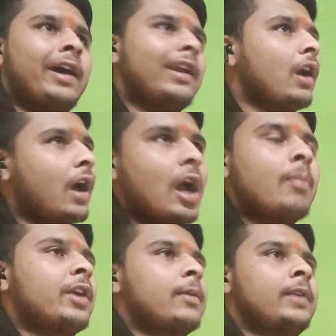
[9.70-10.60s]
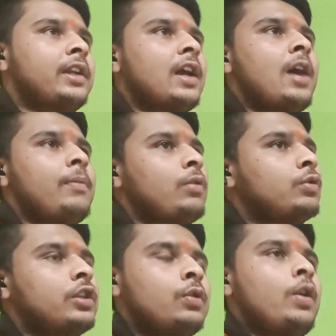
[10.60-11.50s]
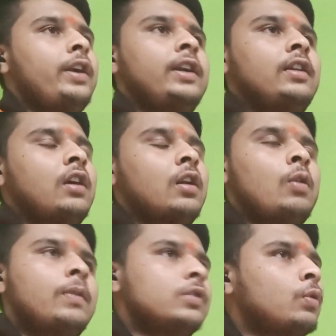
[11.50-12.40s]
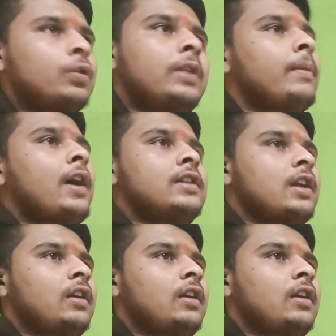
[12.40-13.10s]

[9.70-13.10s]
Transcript: अरे हाँ बड़े भैया मैं उसी को एडिट कर रहा हूँ बस दो दिन में आ